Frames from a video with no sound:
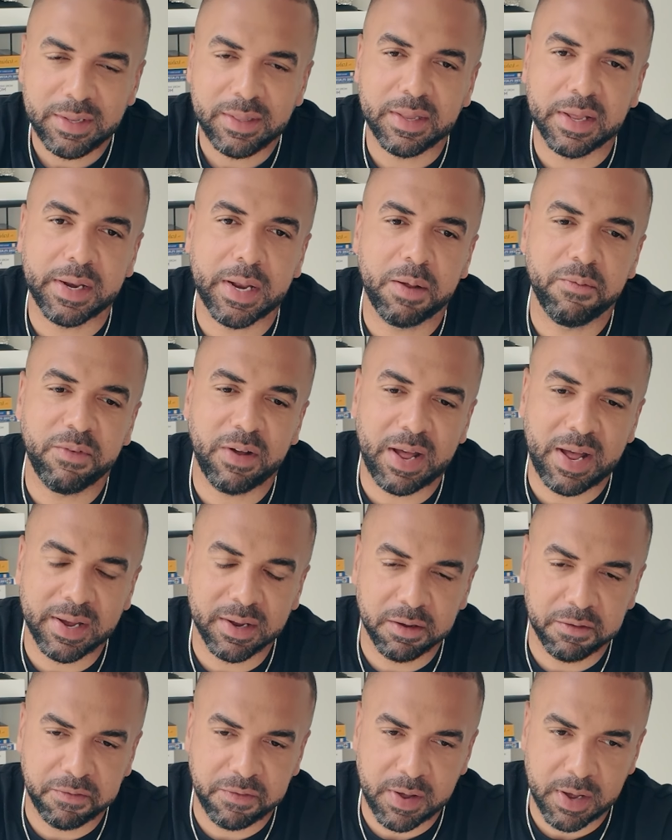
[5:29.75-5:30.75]
Dann haben wir
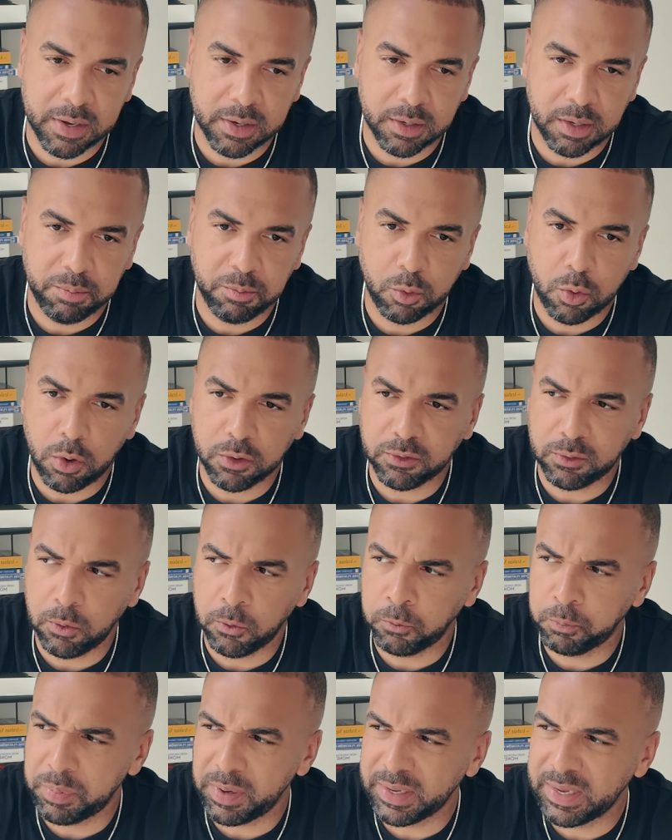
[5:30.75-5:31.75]
angefangen, im
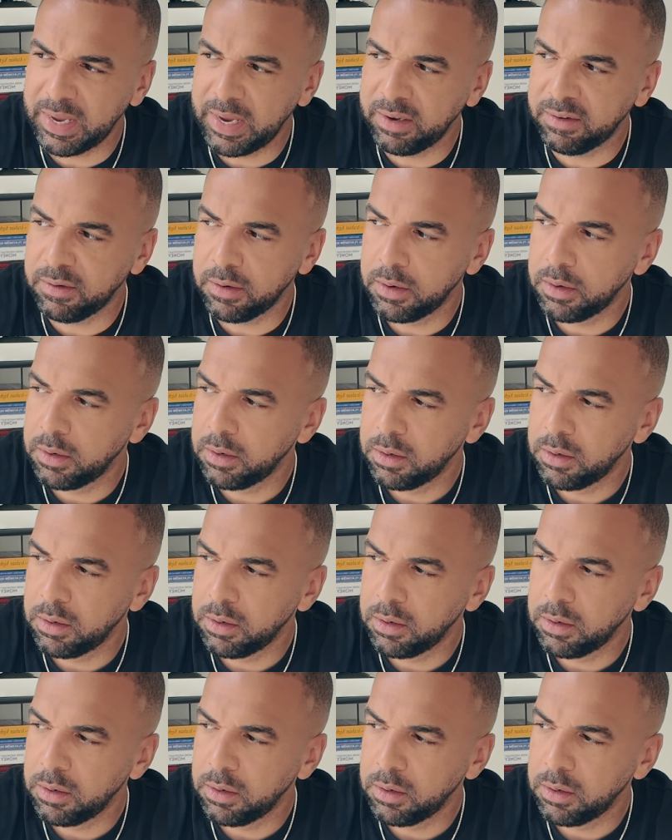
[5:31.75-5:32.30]
kostenlosen Paket